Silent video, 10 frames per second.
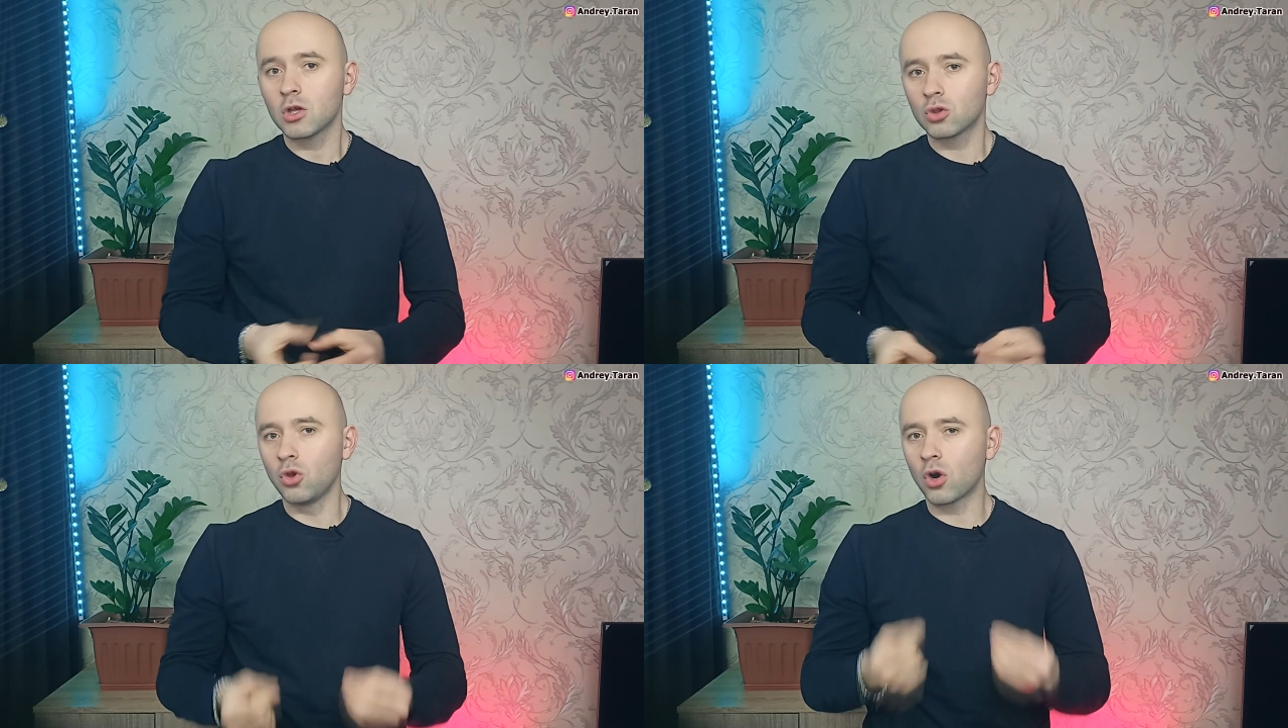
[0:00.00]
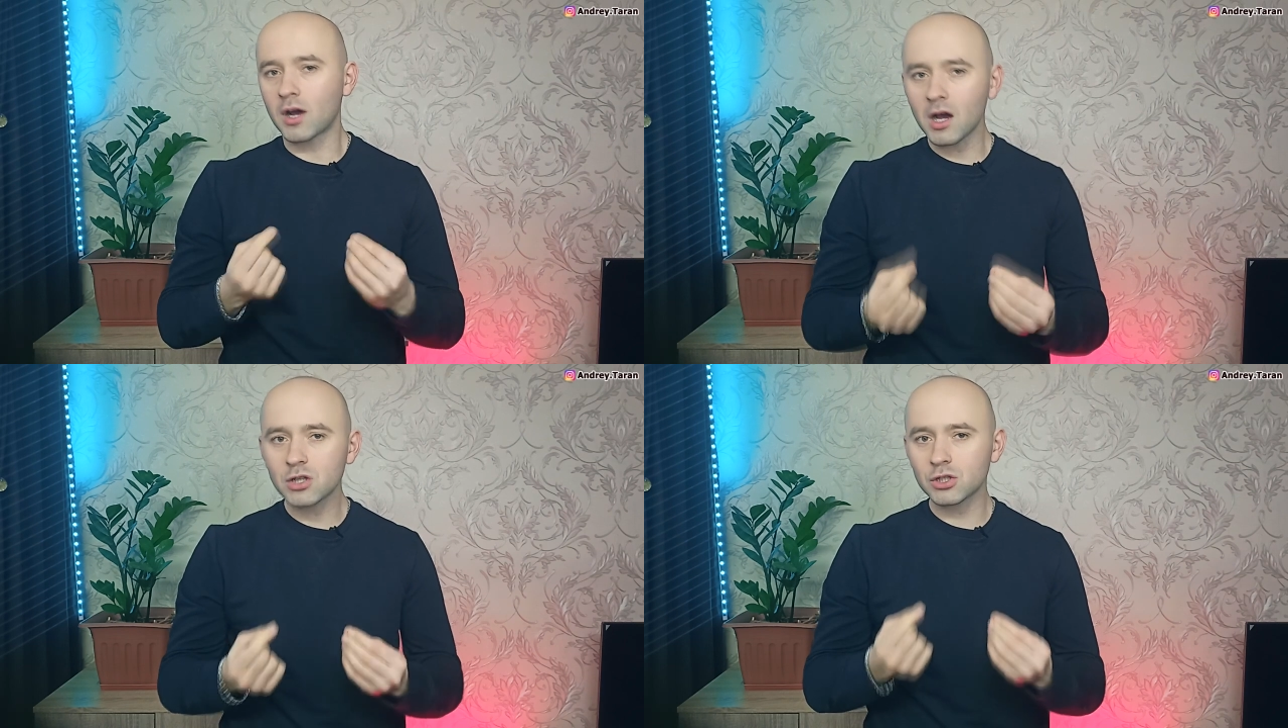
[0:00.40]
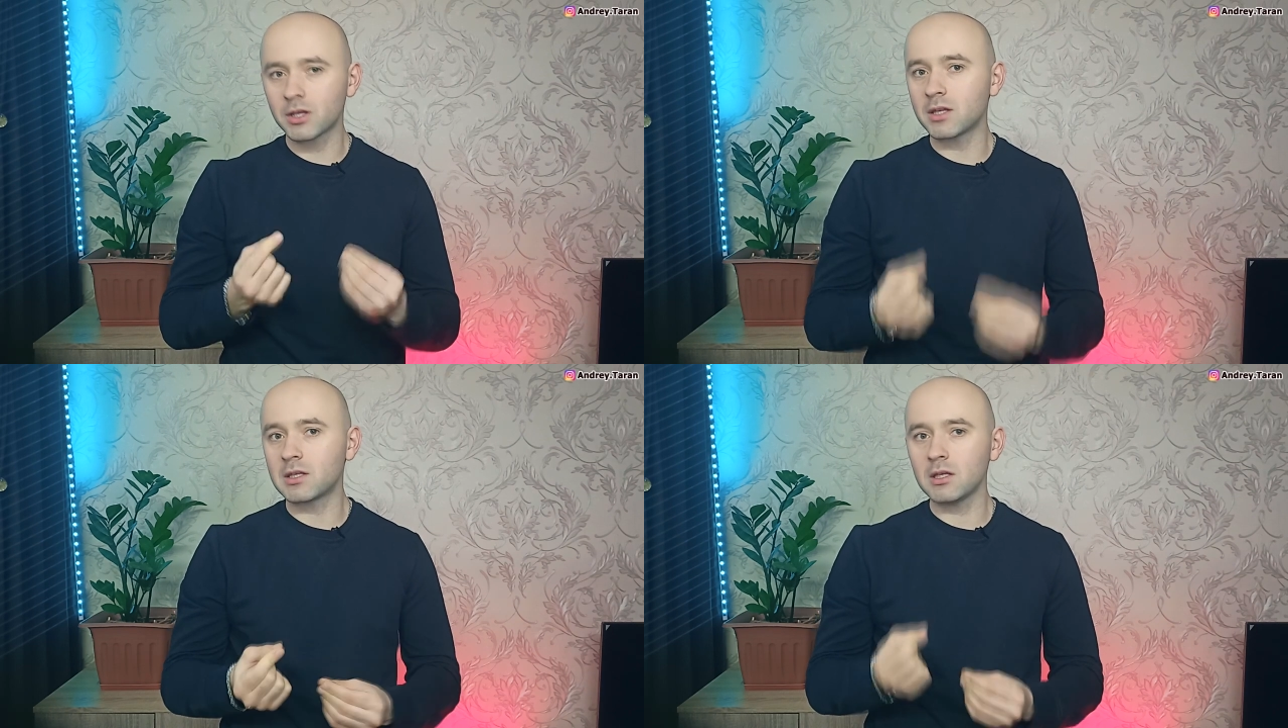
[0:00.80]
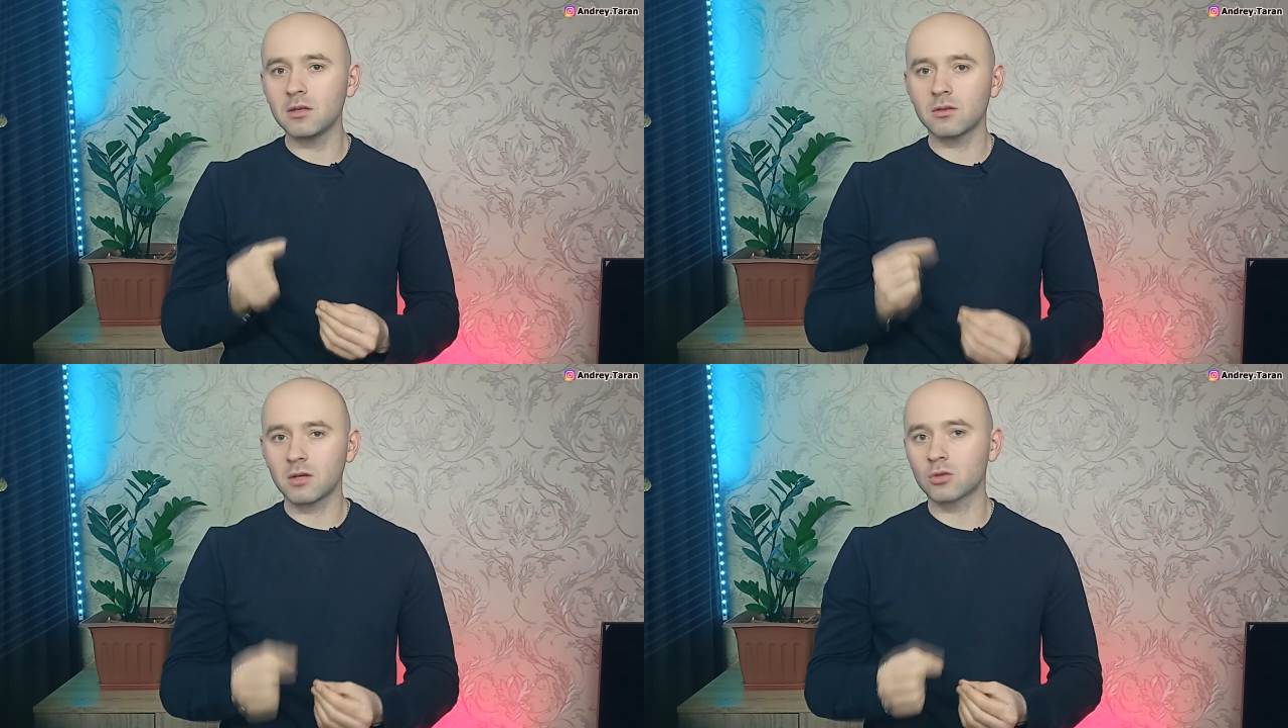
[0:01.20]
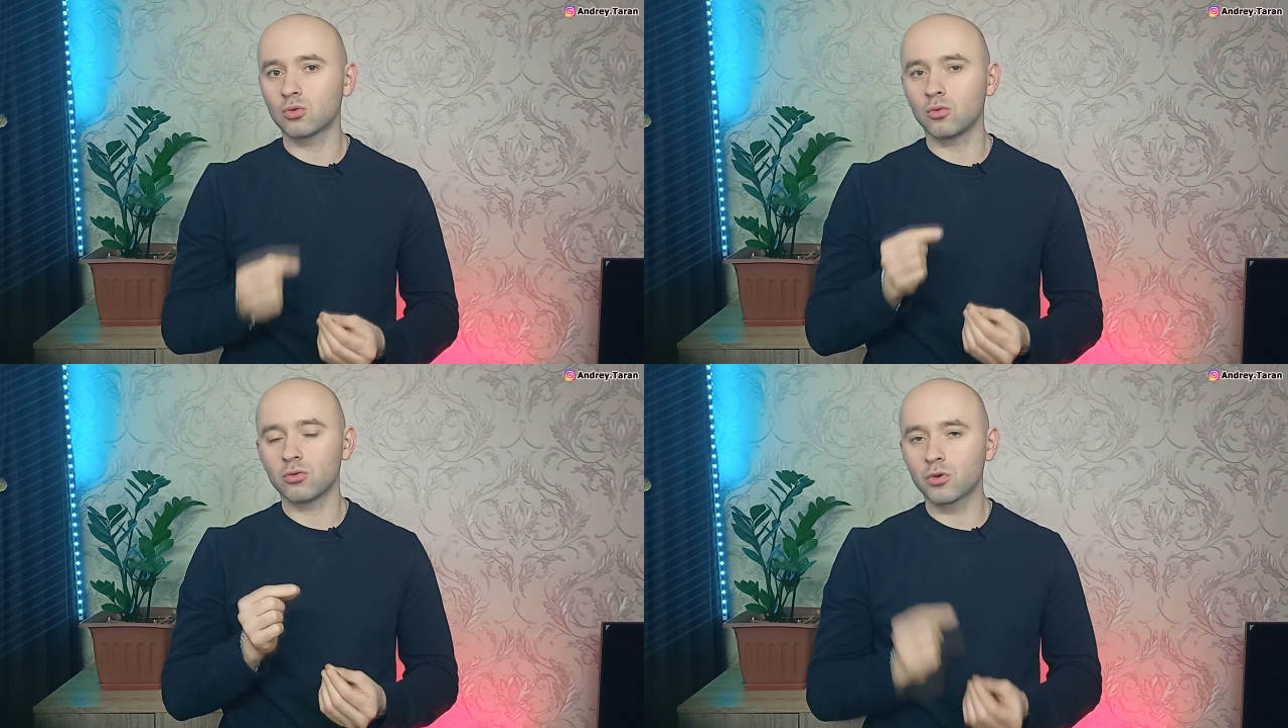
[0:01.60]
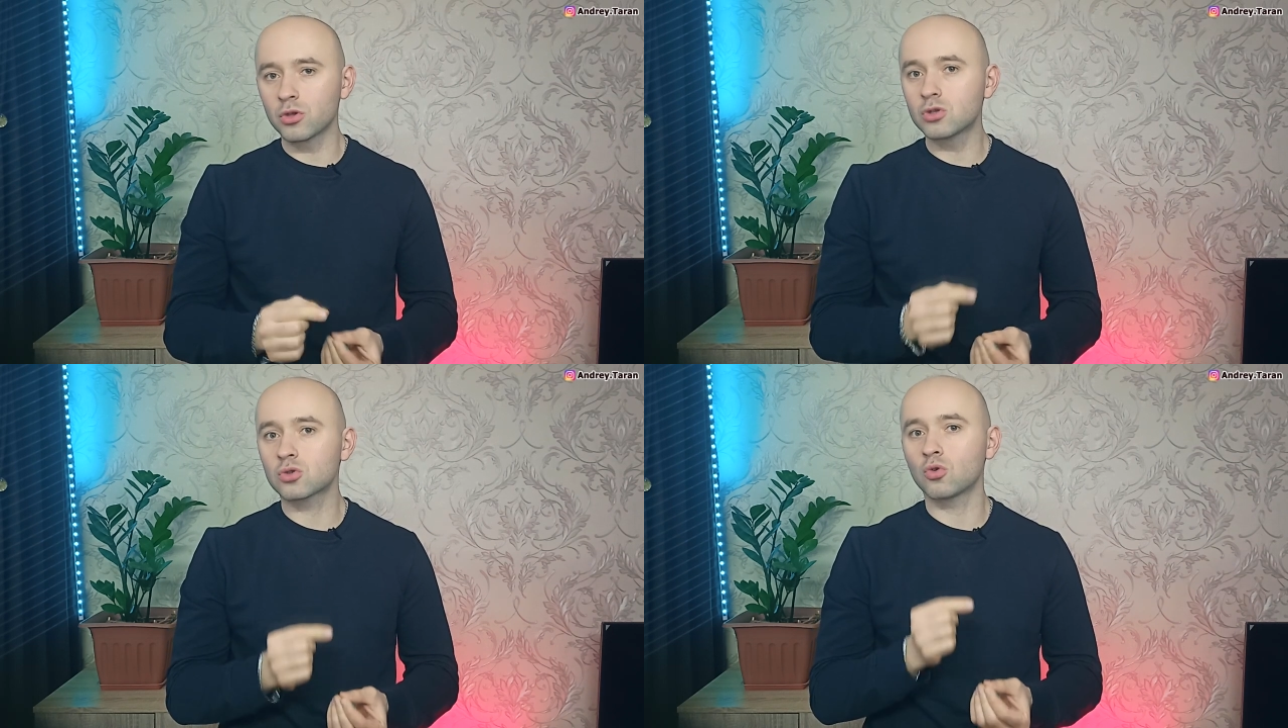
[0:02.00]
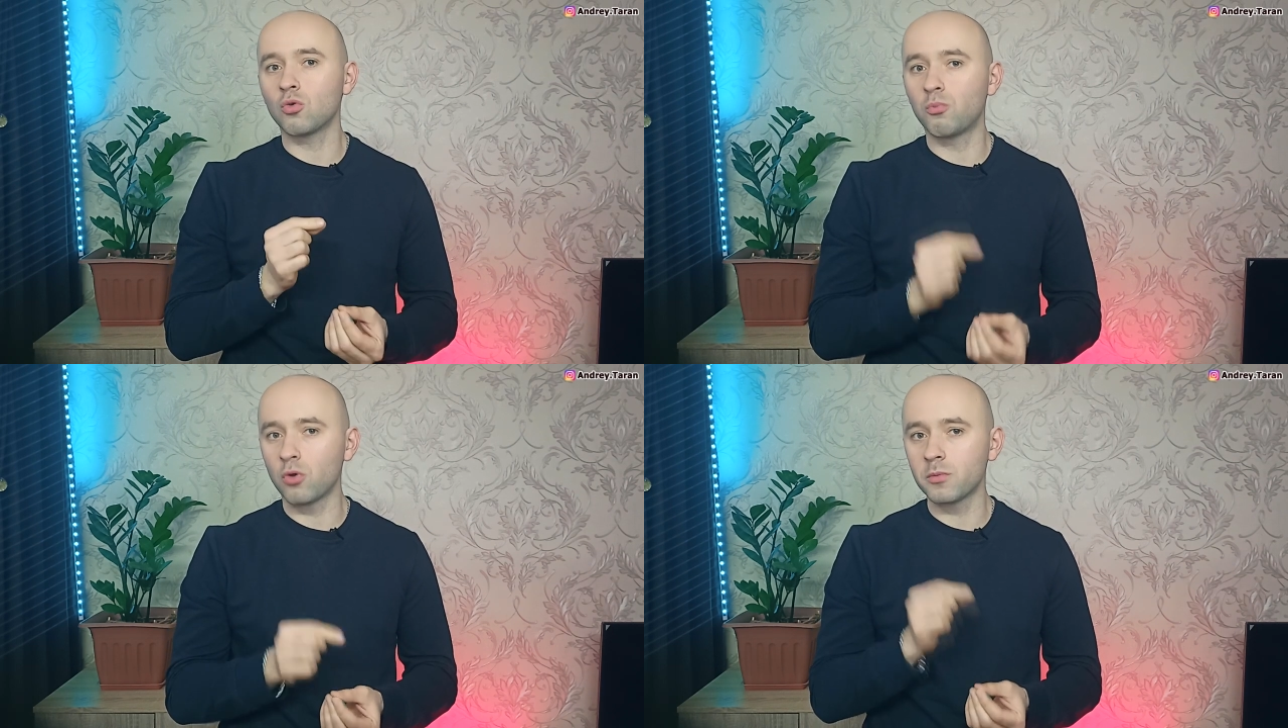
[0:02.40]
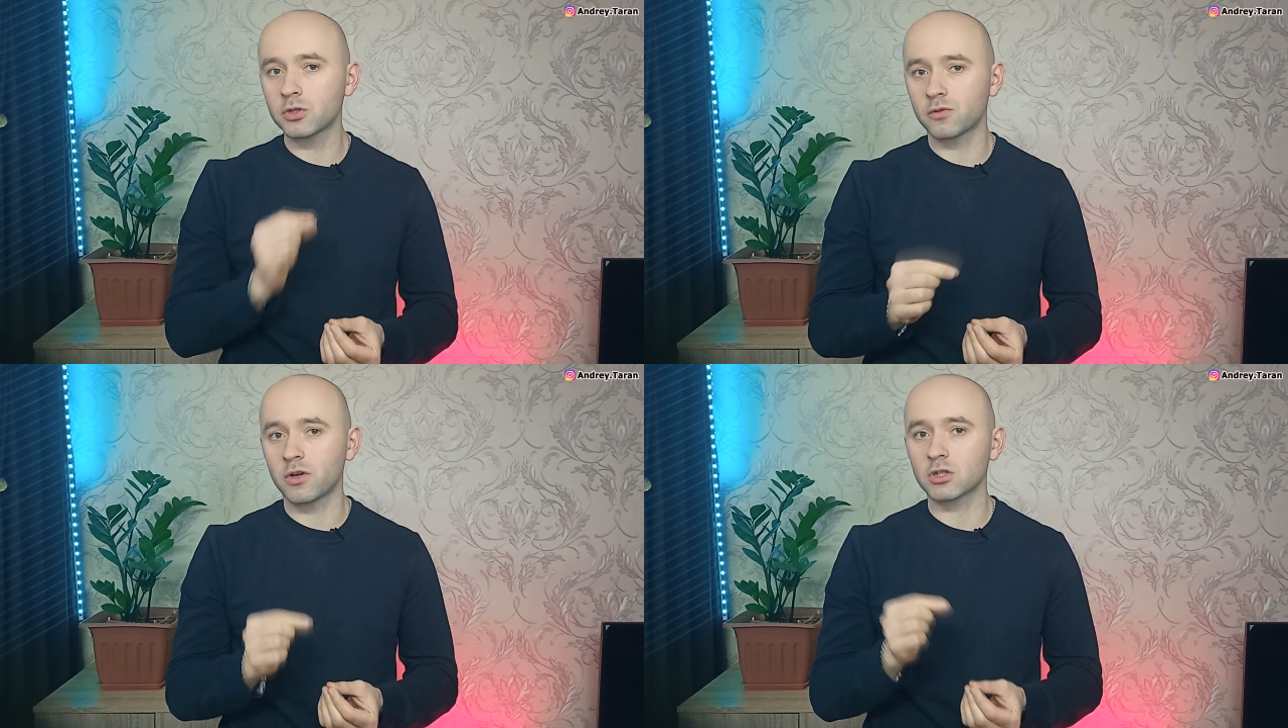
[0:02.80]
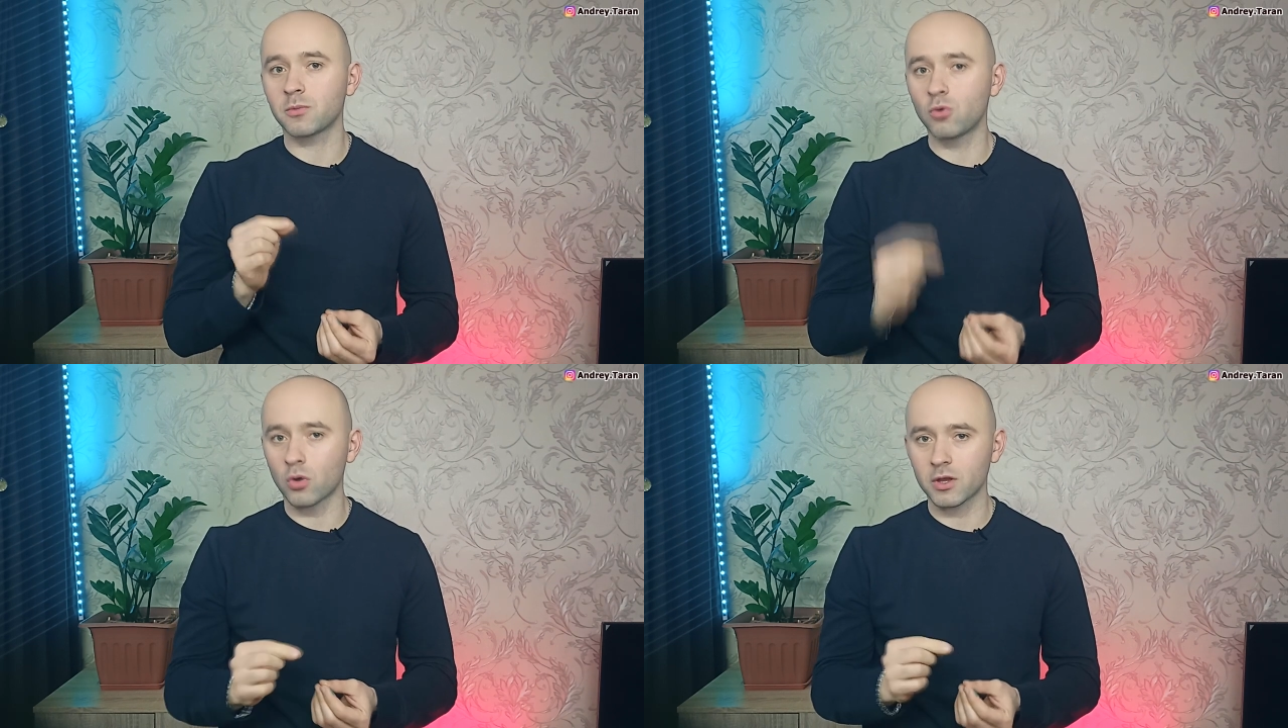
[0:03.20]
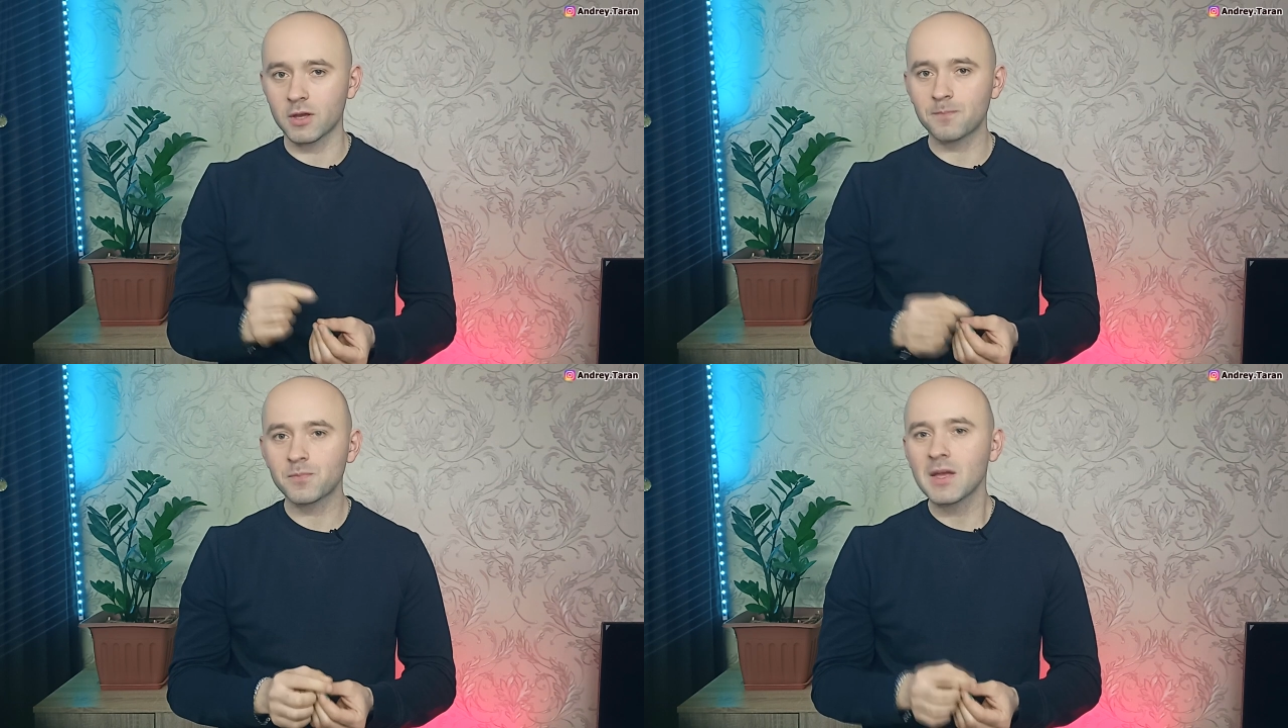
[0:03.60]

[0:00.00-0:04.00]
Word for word: Но как же найти эту юридическую помощь в вашем городе?